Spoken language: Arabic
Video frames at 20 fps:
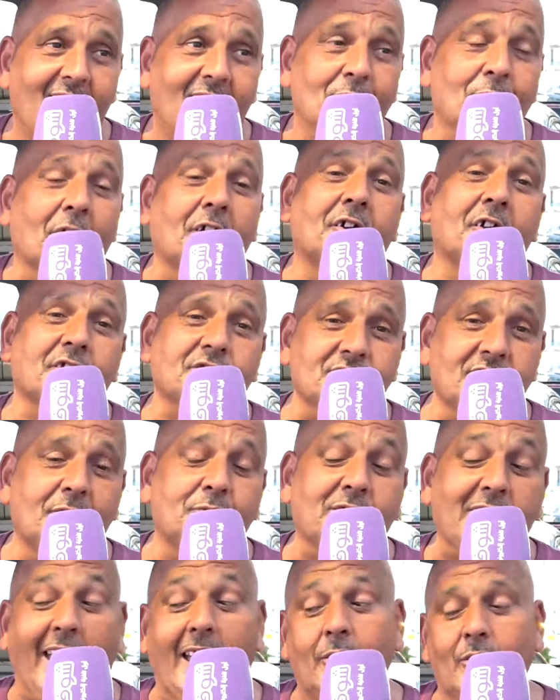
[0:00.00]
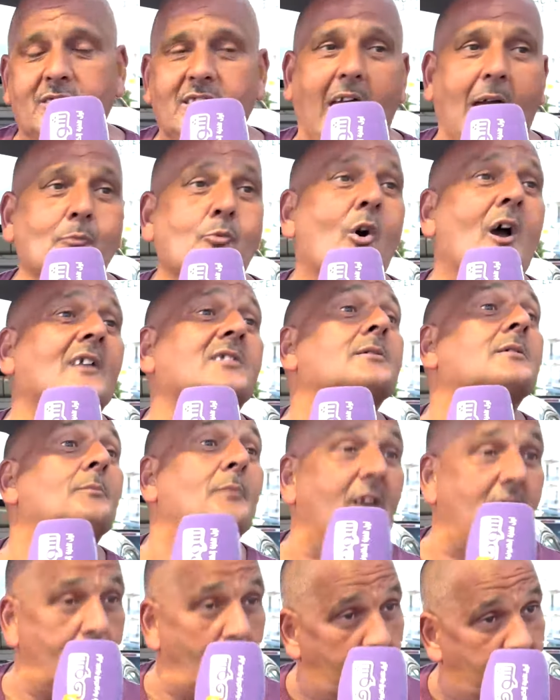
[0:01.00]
فكرتني بديك الحلوه ديال الاموات مرحبا